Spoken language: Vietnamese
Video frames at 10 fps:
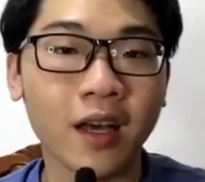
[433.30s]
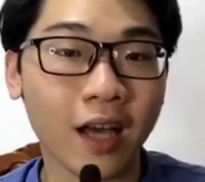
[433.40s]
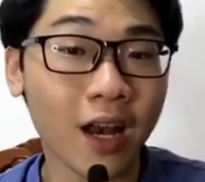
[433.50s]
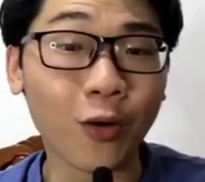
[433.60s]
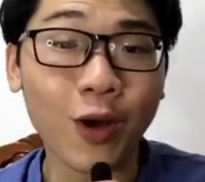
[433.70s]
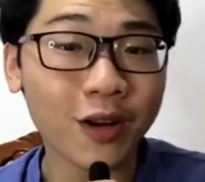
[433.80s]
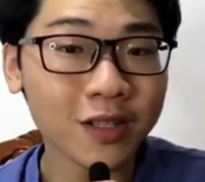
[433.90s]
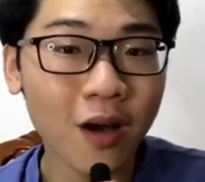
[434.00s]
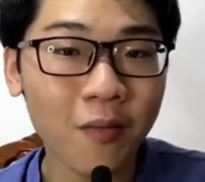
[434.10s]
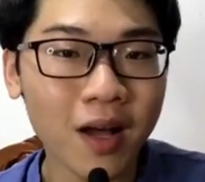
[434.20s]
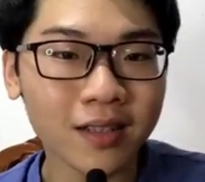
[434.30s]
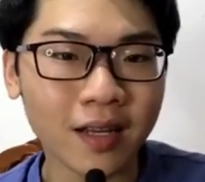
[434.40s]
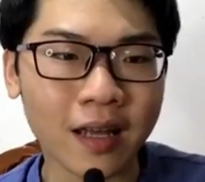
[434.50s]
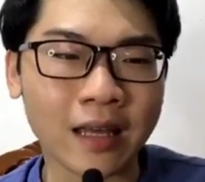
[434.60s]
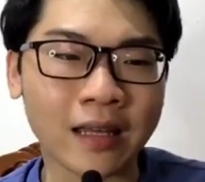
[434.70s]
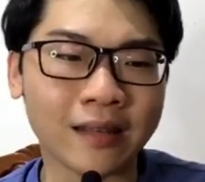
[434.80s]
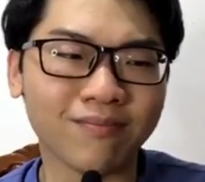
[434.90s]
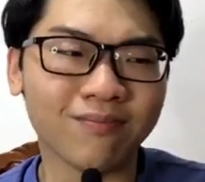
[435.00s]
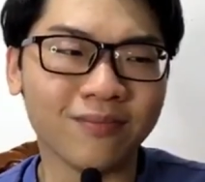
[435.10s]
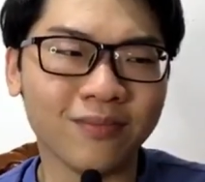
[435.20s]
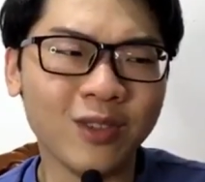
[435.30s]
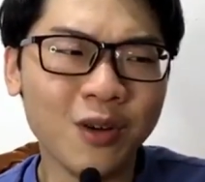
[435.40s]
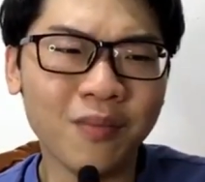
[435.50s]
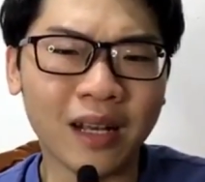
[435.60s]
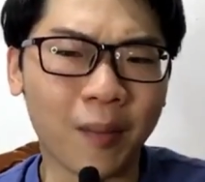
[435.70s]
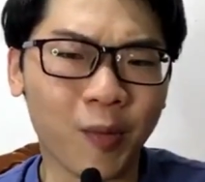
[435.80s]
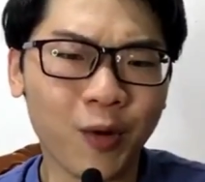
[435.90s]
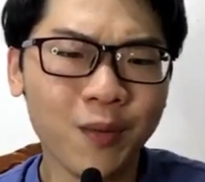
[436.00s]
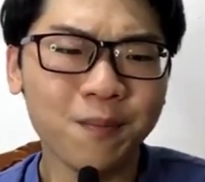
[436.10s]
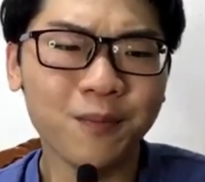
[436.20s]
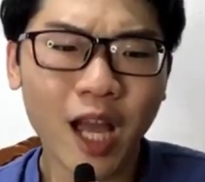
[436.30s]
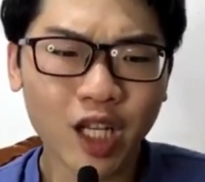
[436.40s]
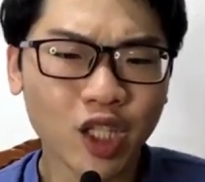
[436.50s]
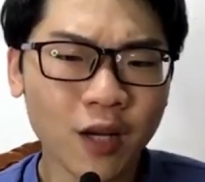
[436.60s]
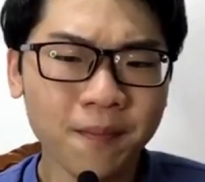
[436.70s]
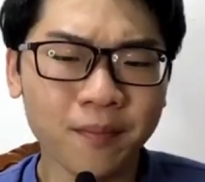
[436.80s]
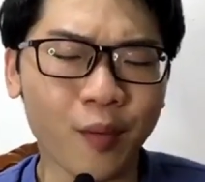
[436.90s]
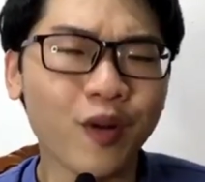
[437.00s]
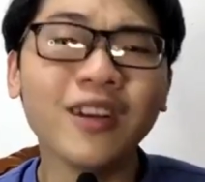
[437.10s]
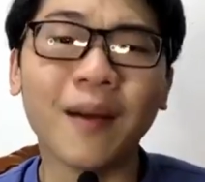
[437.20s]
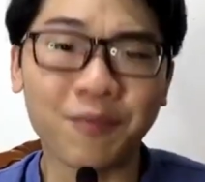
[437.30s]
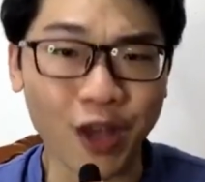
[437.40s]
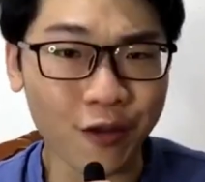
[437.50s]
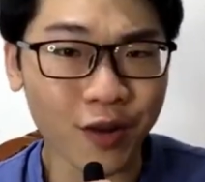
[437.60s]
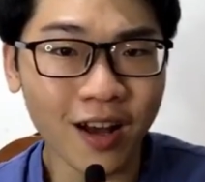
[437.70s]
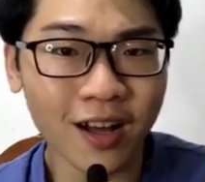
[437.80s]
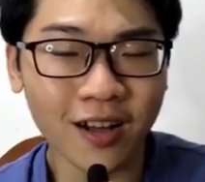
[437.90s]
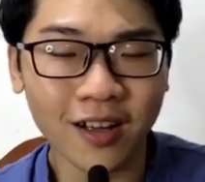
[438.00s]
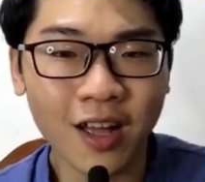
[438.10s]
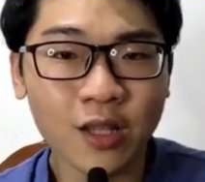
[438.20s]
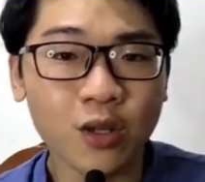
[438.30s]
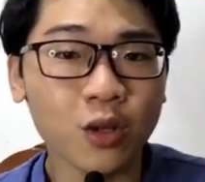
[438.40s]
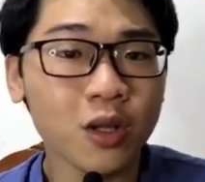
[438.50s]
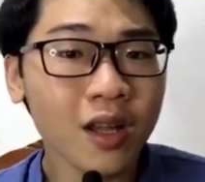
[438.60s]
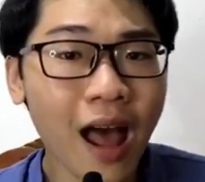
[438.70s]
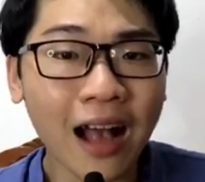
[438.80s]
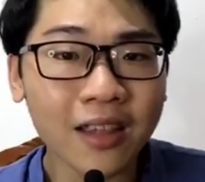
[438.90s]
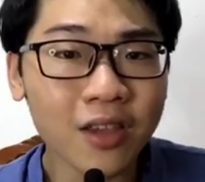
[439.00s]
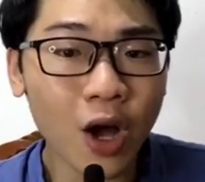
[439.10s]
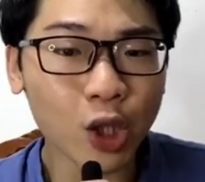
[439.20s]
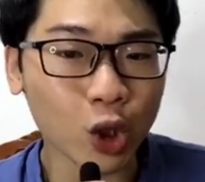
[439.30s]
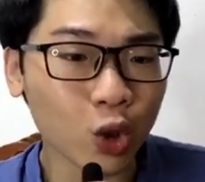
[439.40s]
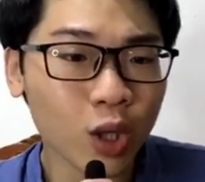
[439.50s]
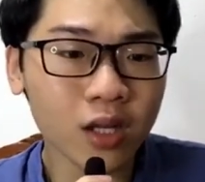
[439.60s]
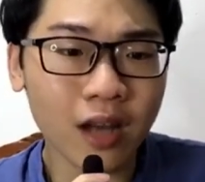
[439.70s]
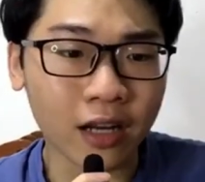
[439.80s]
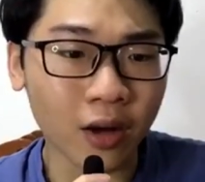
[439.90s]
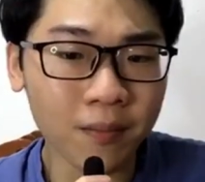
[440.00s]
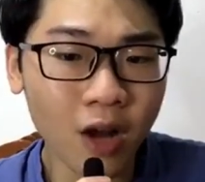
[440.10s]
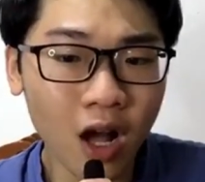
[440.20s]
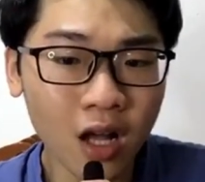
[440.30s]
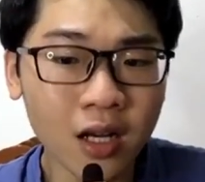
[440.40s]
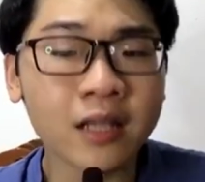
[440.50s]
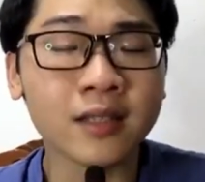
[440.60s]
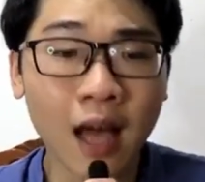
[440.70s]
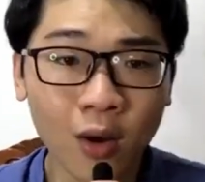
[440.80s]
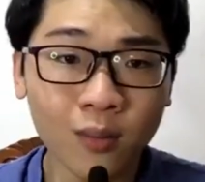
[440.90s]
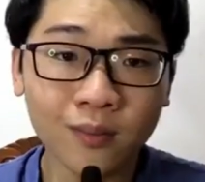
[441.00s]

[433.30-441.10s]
nghe lời khuyên đó xong á thì như mình là một đứa black sheep một đứa lập dị vậy đó ha tụi tôi thích ăn chơi tụi tôi thích đàn đúm đó thì sao